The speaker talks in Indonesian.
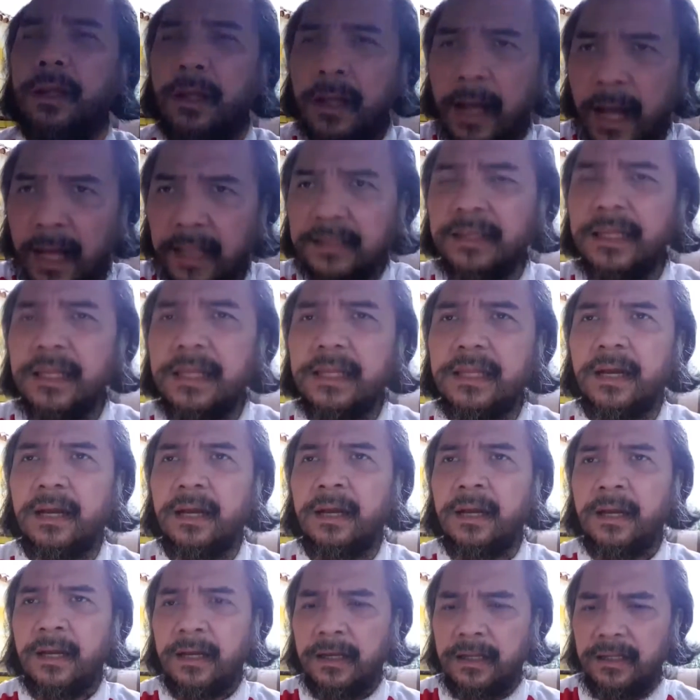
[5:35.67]
hatinya,
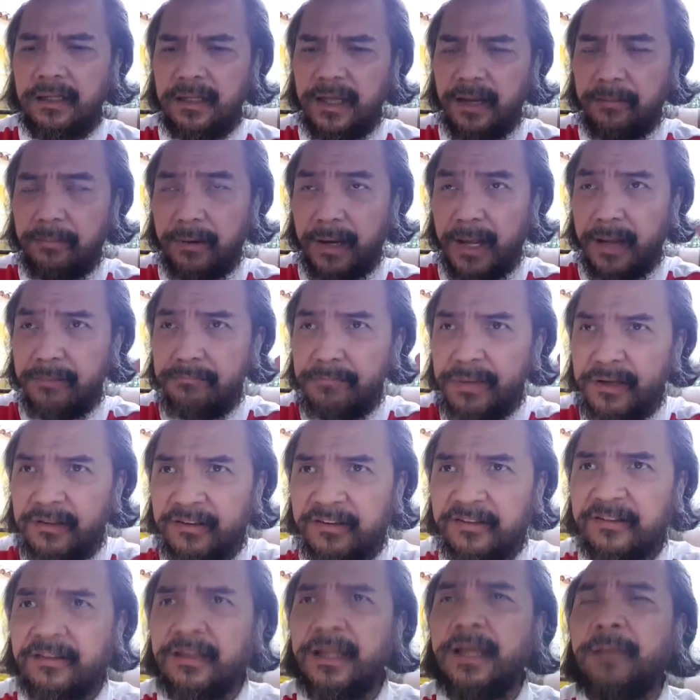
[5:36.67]
ketika mereka
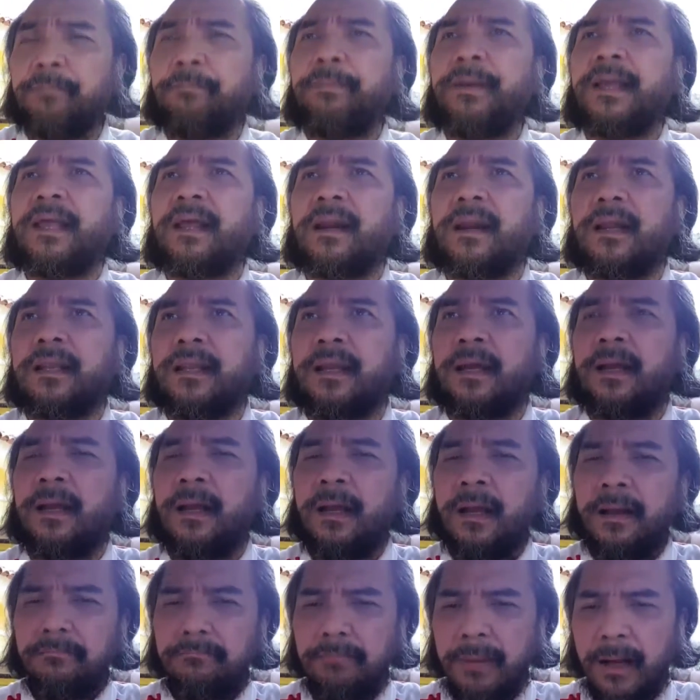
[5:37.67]
bersih pikirannya,
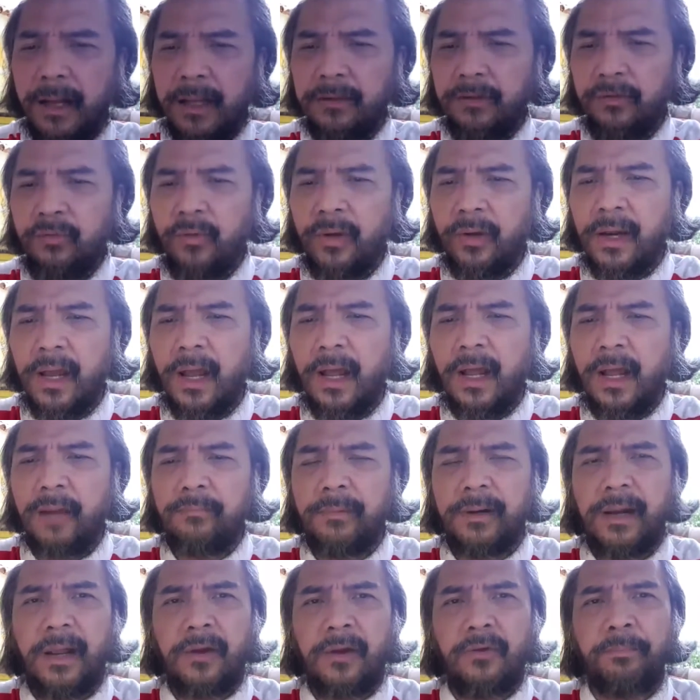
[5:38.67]
maka Tuhan akan
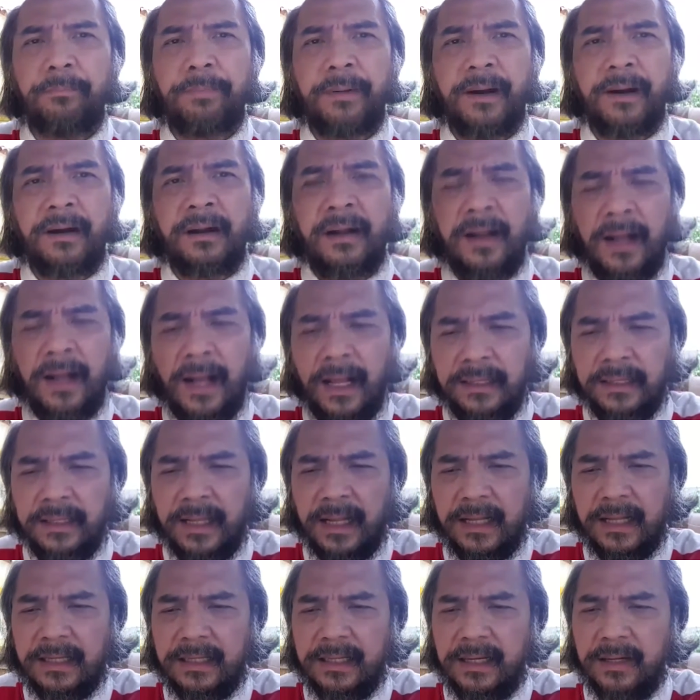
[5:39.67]
menaruh
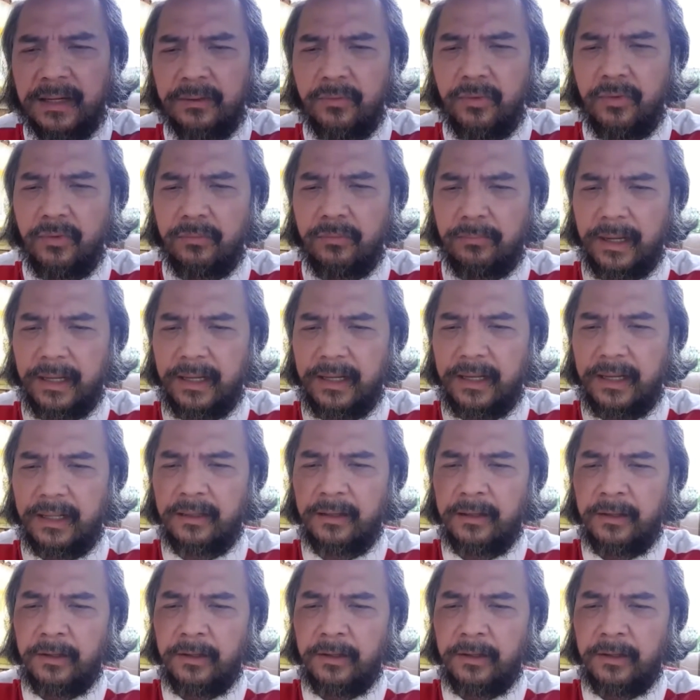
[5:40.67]
perkataannya. Oh my God,